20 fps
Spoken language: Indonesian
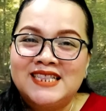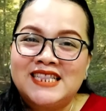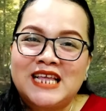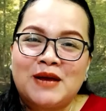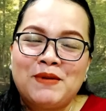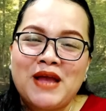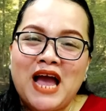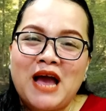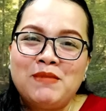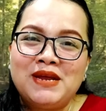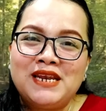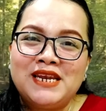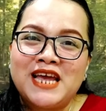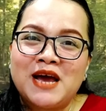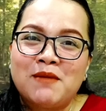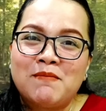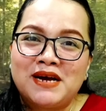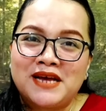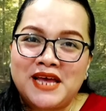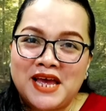Tapi amin
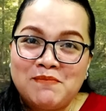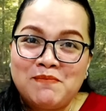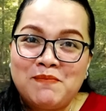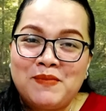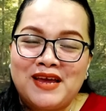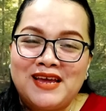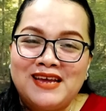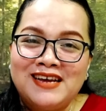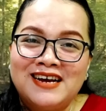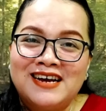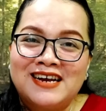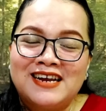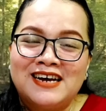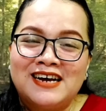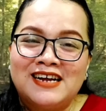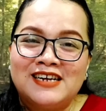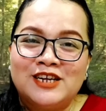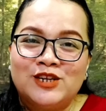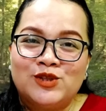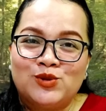dia bagepe
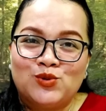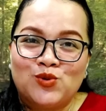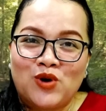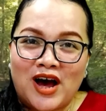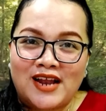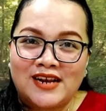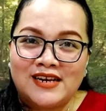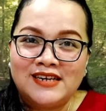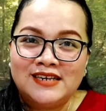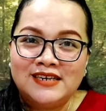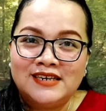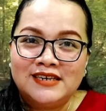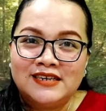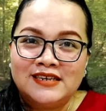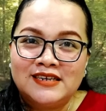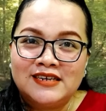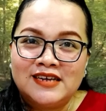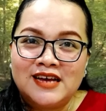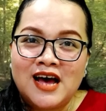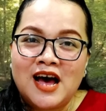kekelengani Tuhan,
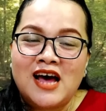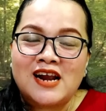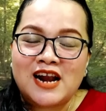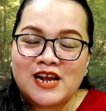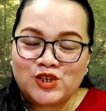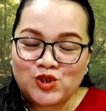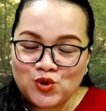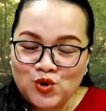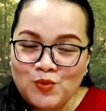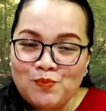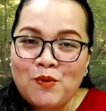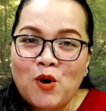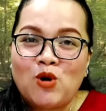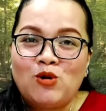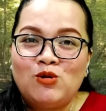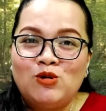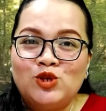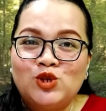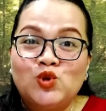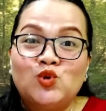Rasul
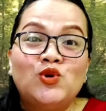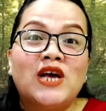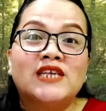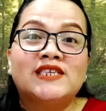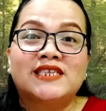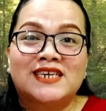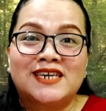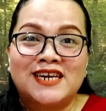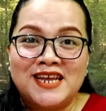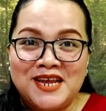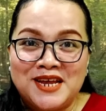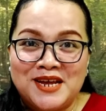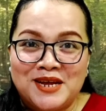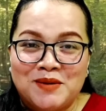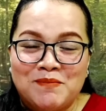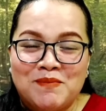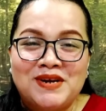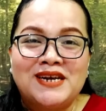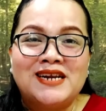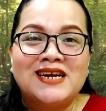Paulus sudah
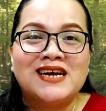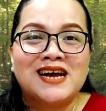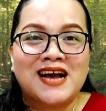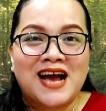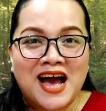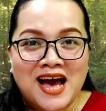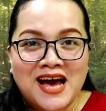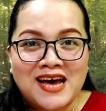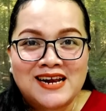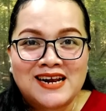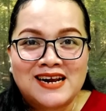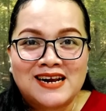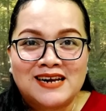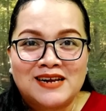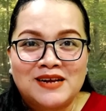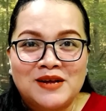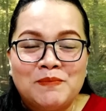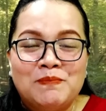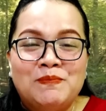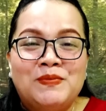sering
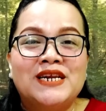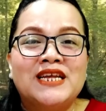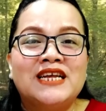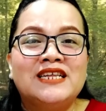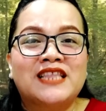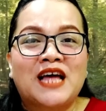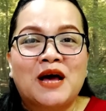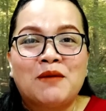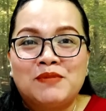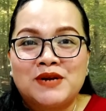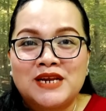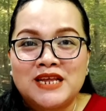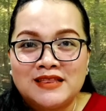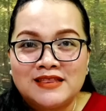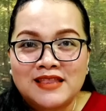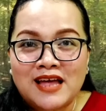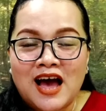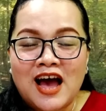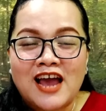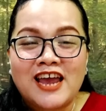mendengar
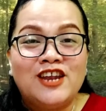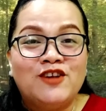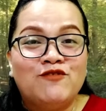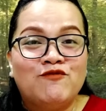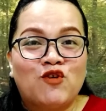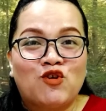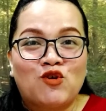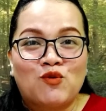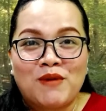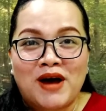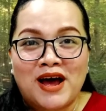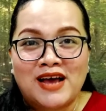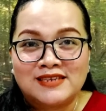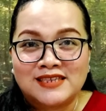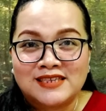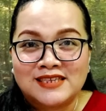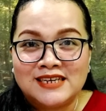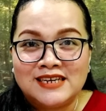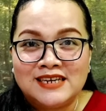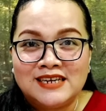berita-berita
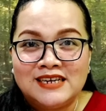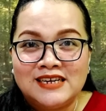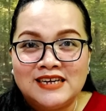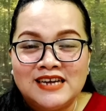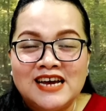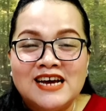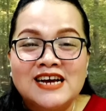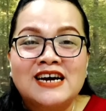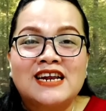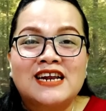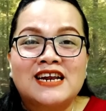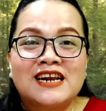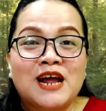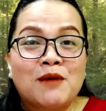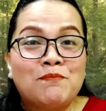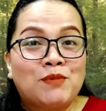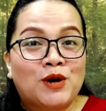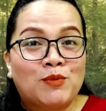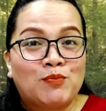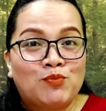informasi
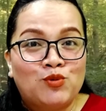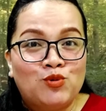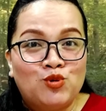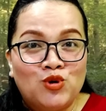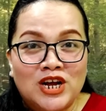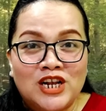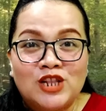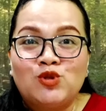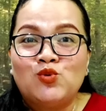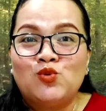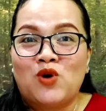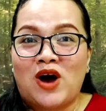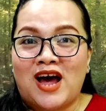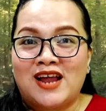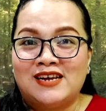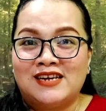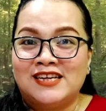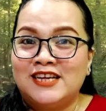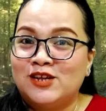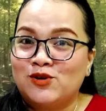karena perpulungan
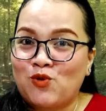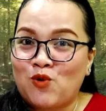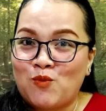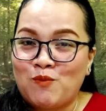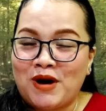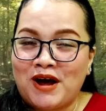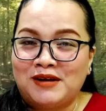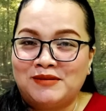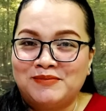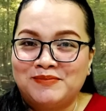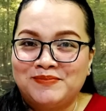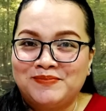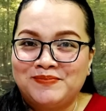Tuhan i Roma.